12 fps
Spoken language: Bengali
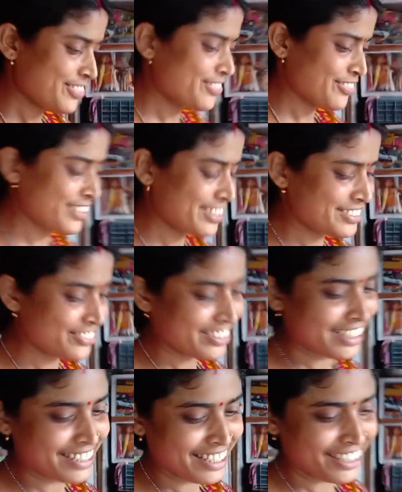হয়েছে
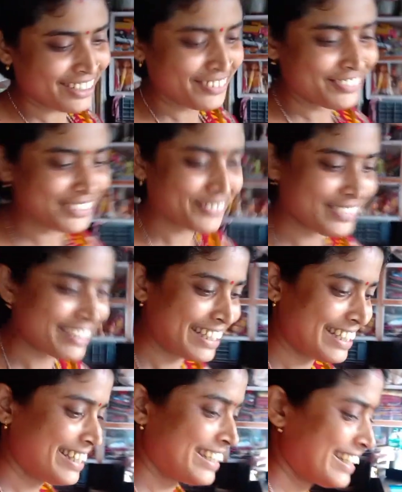দেখানো যাবে না
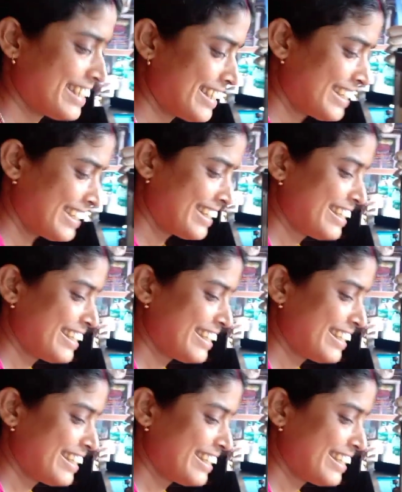না